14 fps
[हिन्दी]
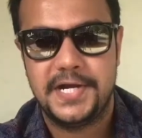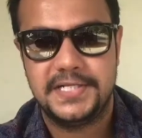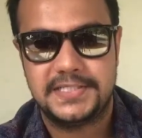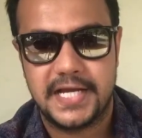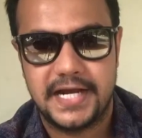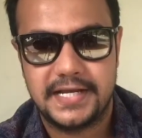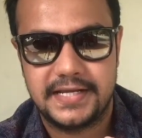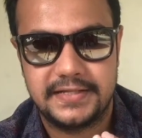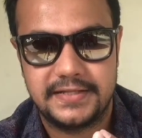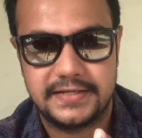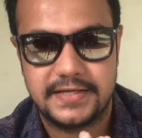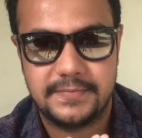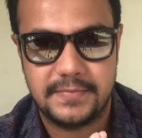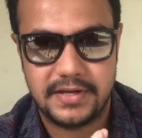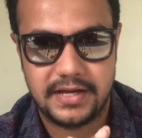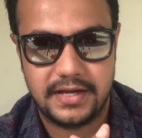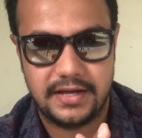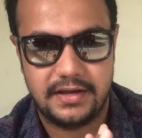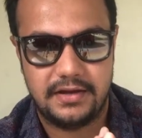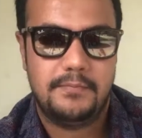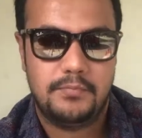डिसाइड किया था कि
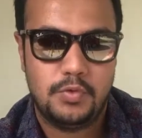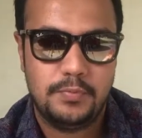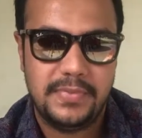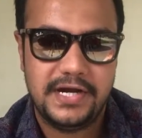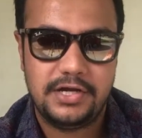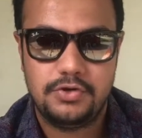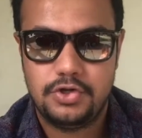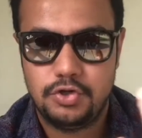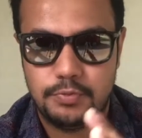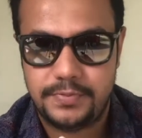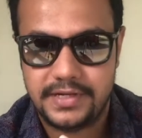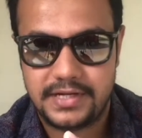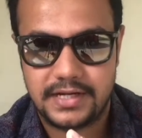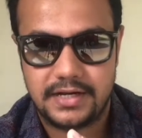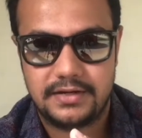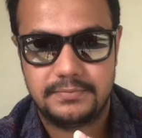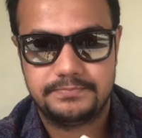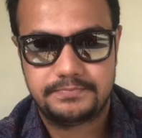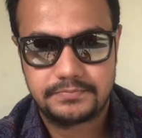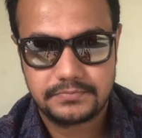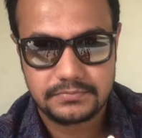मैं मुंबई टू यूपी का
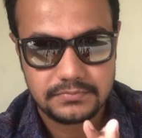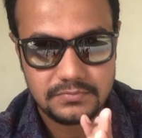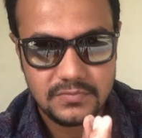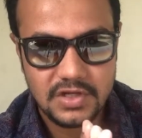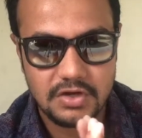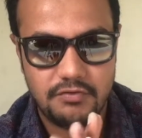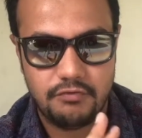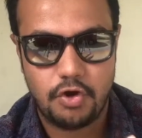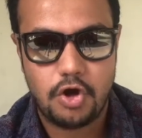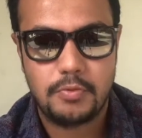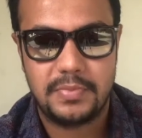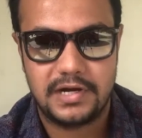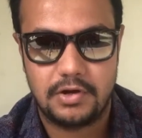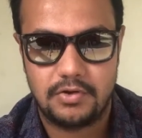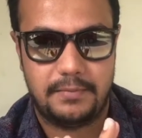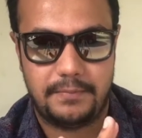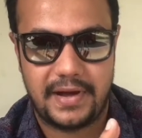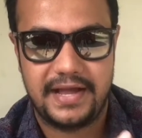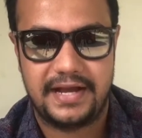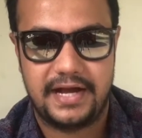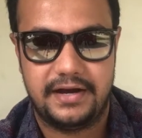व्लॉग बनाऊँ
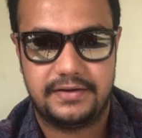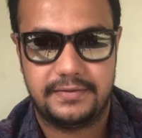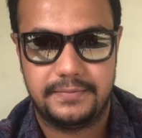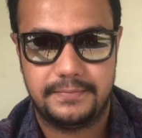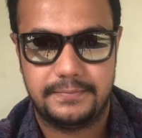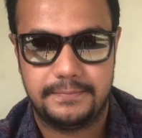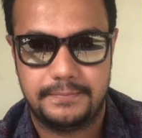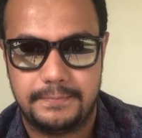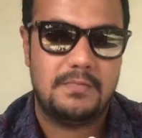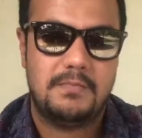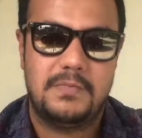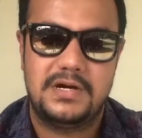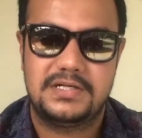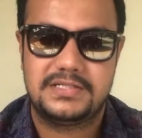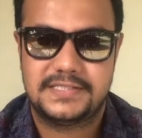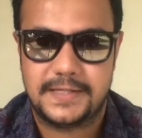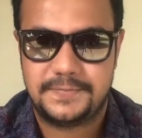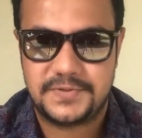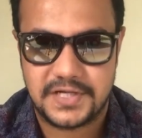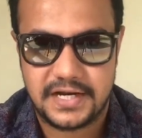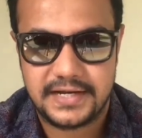बाय कार बट
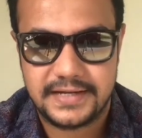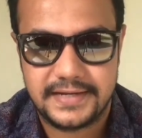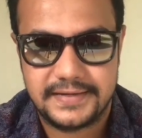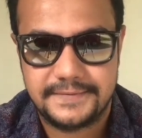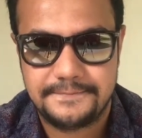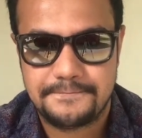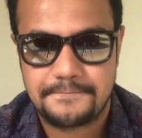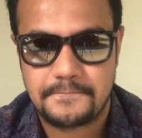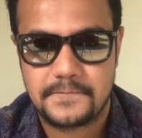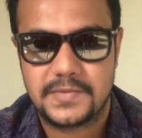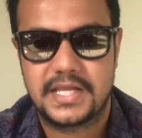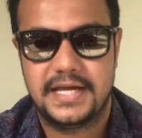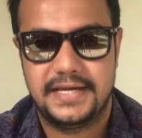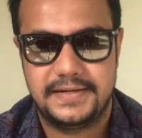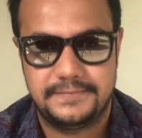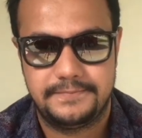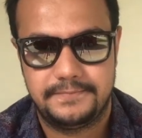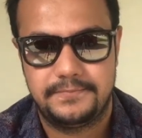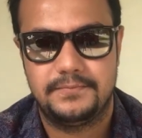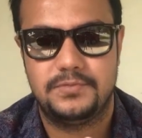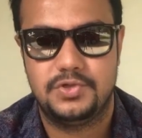सब चला गया खैर
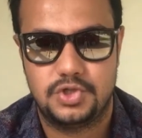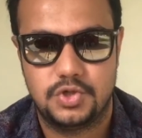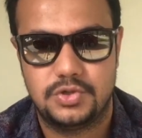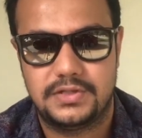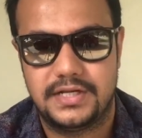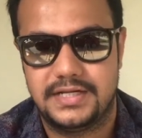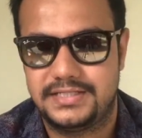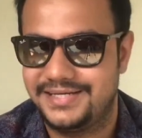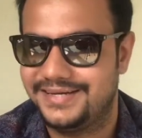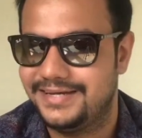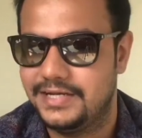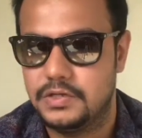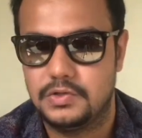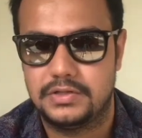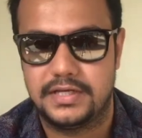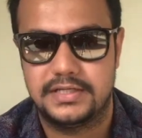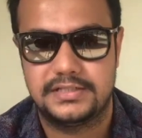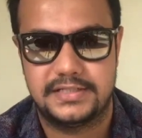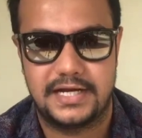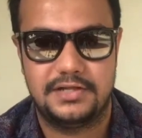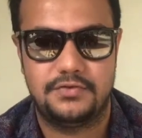जो होता है अच्छे के लिए होता है
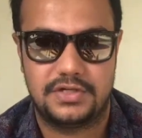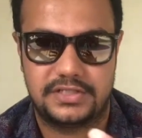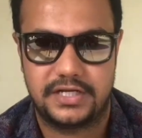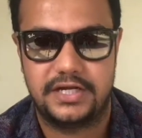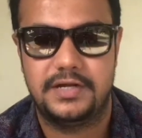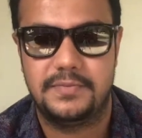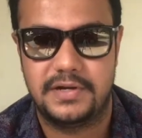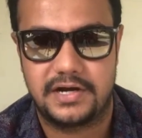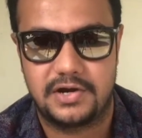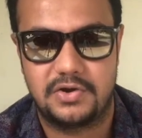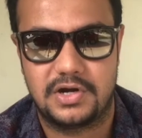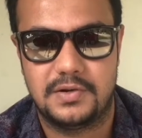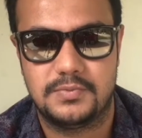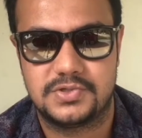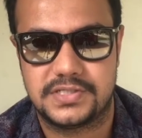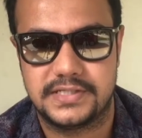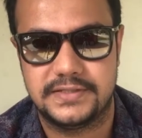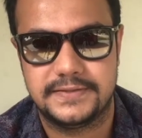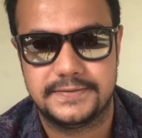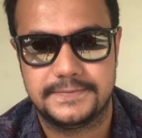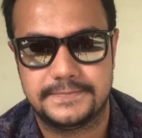शायद वो अच्छा नहीं बन रहा होगा मुझसे
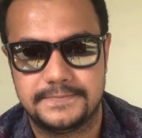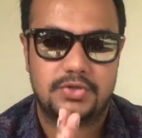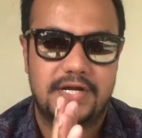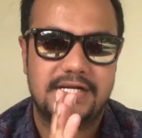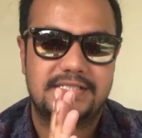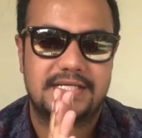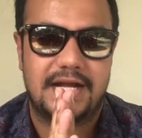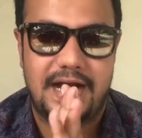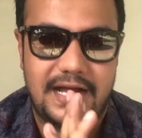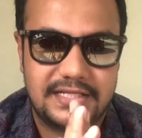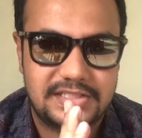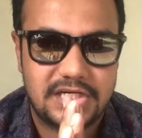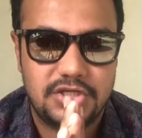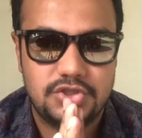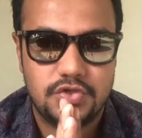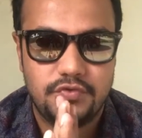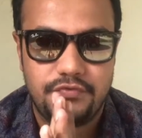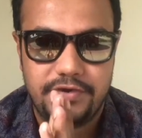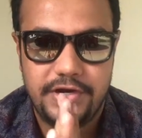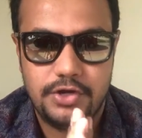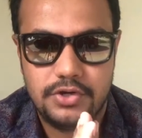तो गाइज आज का जो
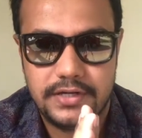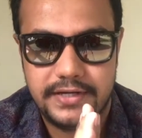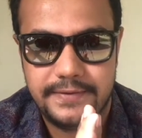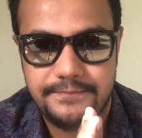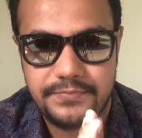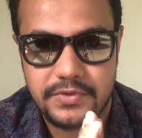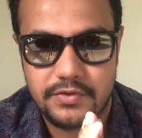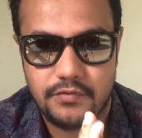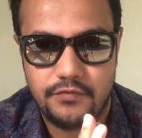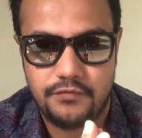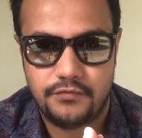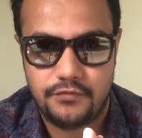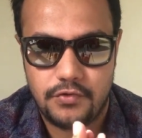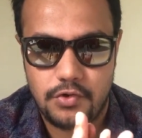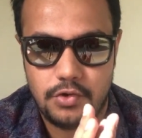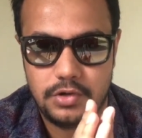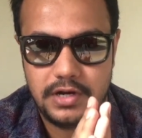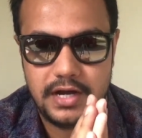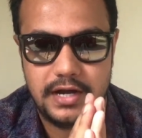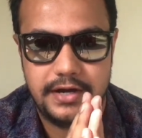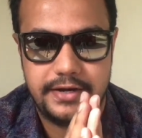वीडियो है वो
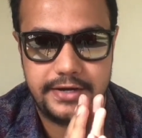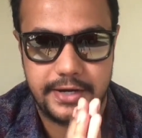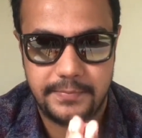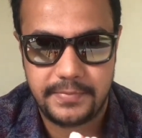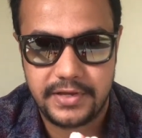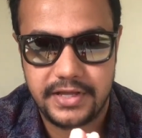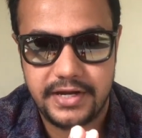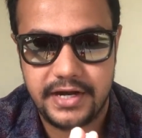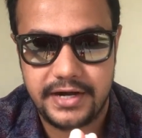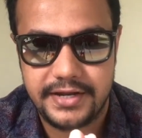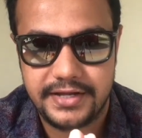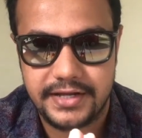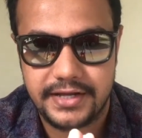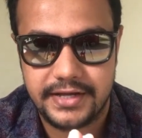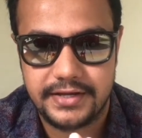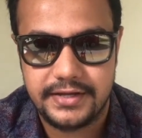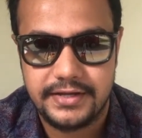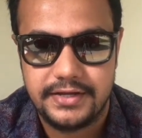ना ट्रिप के रिगार्डिंग है